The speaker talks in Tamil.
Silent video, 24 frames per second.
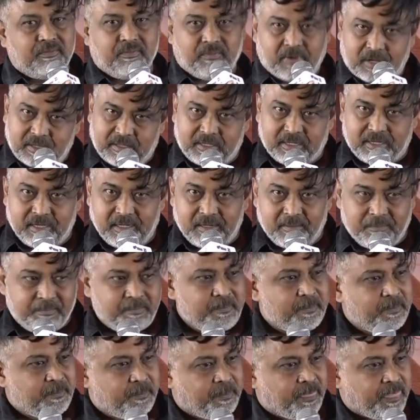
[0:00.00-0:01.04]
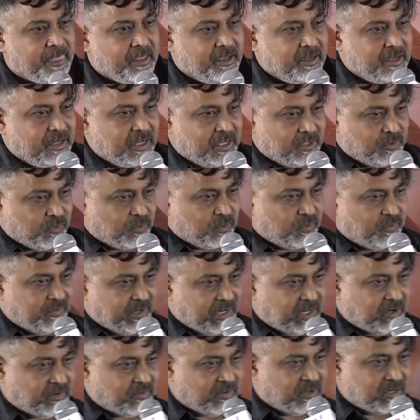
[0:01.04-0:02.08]
வாழ்த்துக்கள் ஏதோ ஒரு
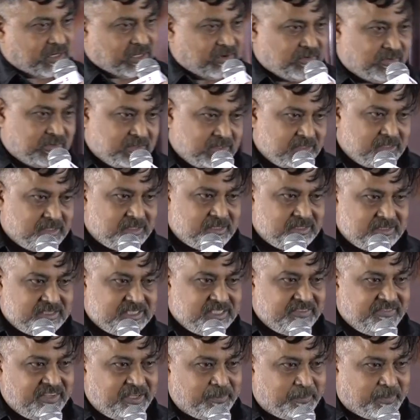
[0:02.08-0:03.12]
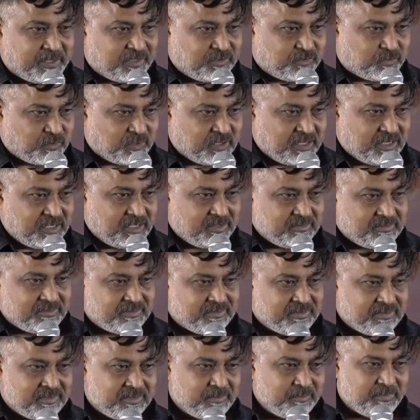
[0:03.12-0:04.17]
விழாவில் நான் வந்து ஜிபியை பார்த்து சொன்னேன்
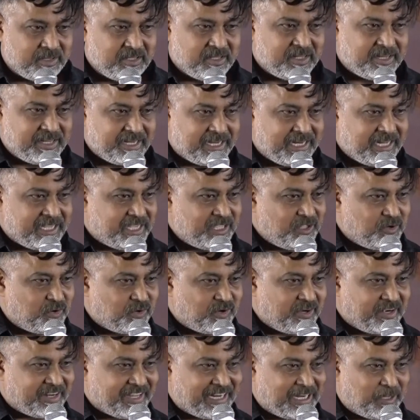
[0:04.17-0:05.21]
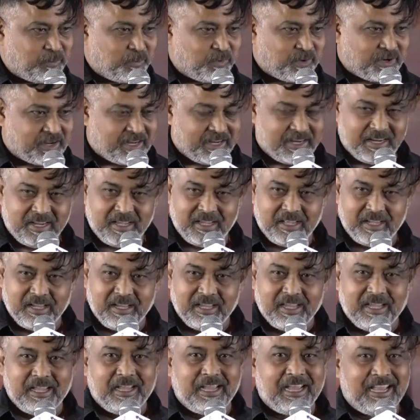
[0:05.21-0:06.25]
பிரதர் நீங்களே ஹீரோவை நடிக்கலாம் இருக்கேன்னு
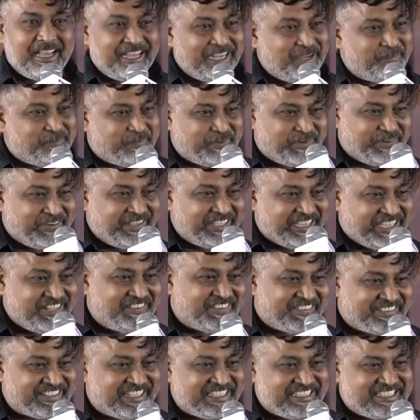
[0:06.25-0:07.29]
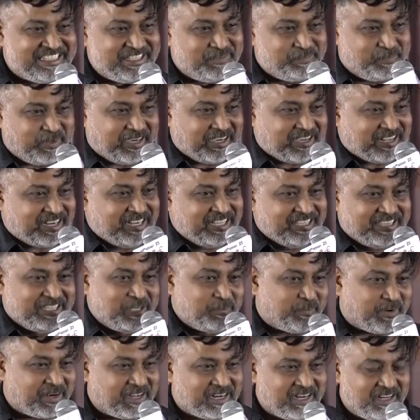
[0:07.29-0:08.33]
இப்போது இத்தனை வருஷம் கழிச்சு பார்க்குறேன்
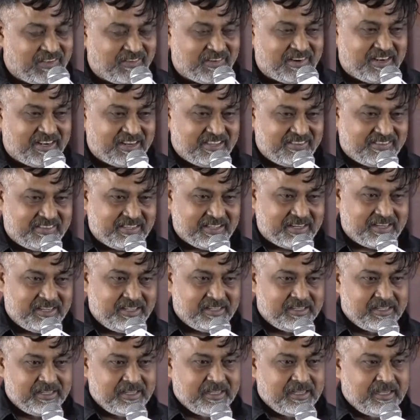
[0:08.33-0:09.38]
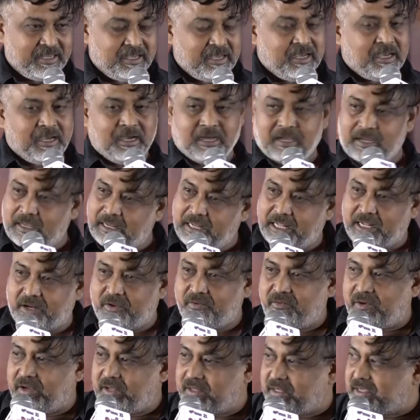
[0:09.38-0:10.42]
இத்தனை படங்கள் அவர் நடிச்சிட்டாரு
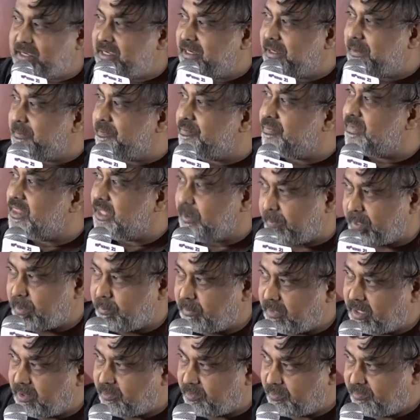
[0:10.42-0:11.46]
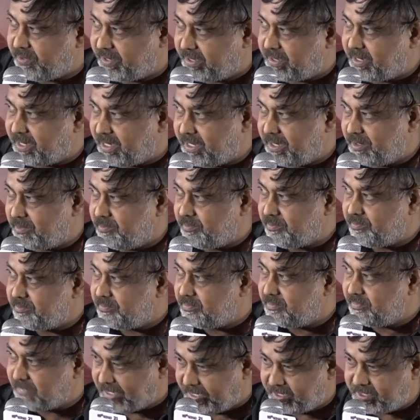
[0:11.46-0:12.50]
எல்லாருக்கும் வாழ்த்துக்கள் இந்த படம் மாபெரும் வெற்றி அடையணும்
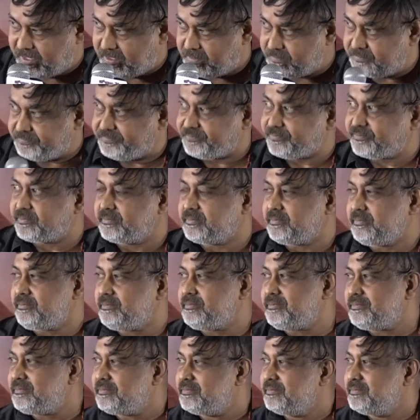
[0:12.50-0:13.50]
தேங்க்யூ ஸோ மச் சார் நன்றி